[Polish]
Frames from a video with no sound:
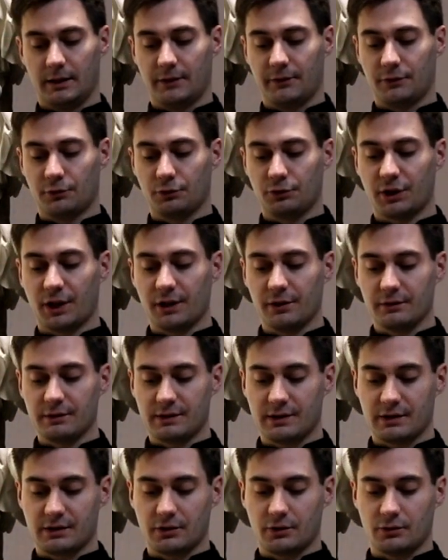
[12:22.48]

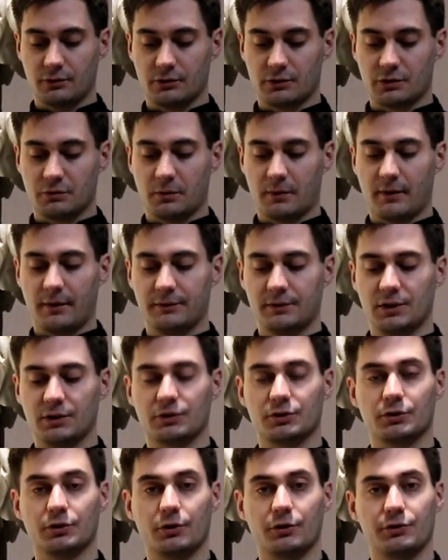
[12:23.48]
Wzruszające są słowa
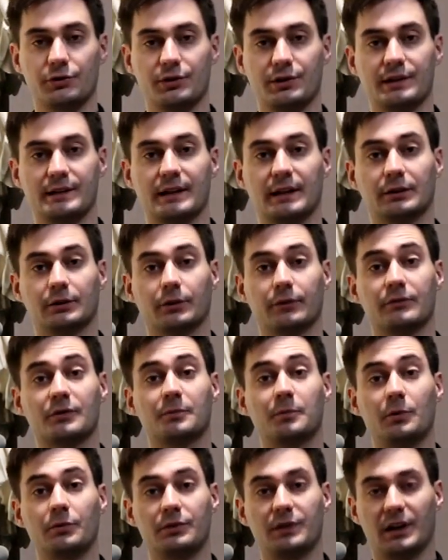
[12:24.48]
wdzięczności za to
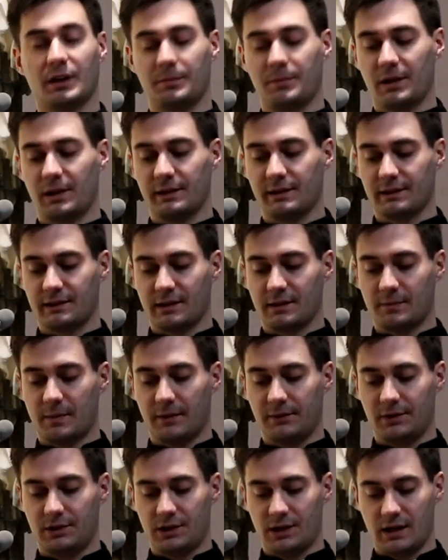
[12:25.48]
współcierpienie ze
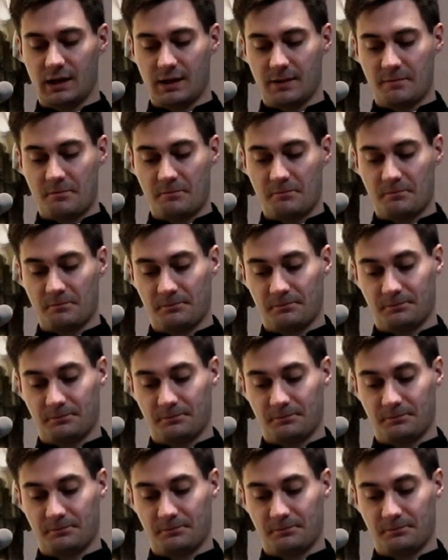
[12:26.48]
Zbawicielem.